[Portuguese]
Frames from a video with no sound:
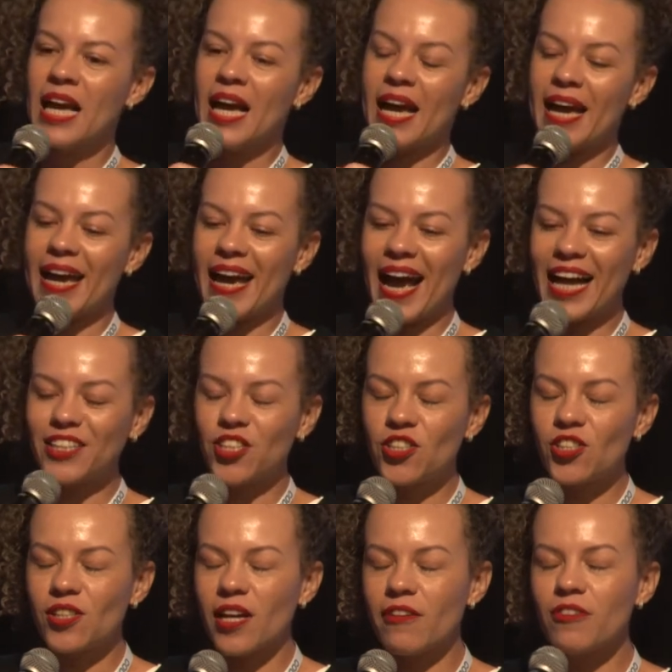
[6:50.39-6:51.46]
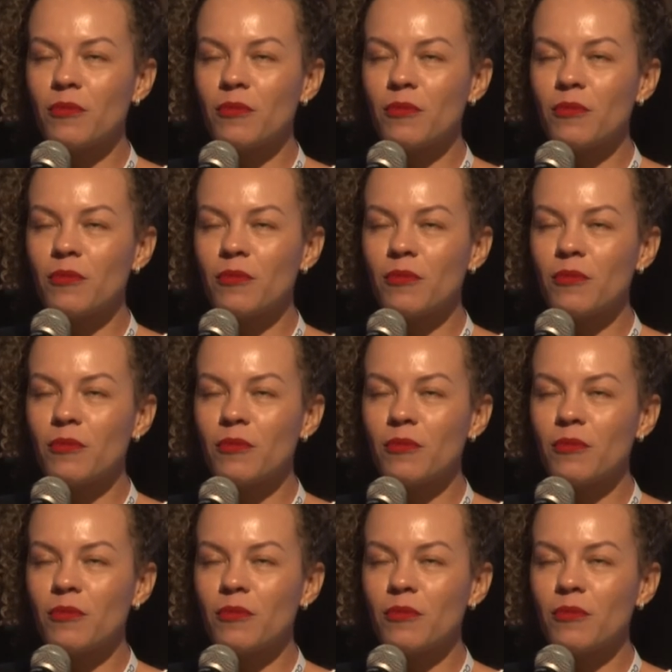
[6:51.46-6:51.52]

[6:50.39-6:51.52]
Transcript: É, a gente teve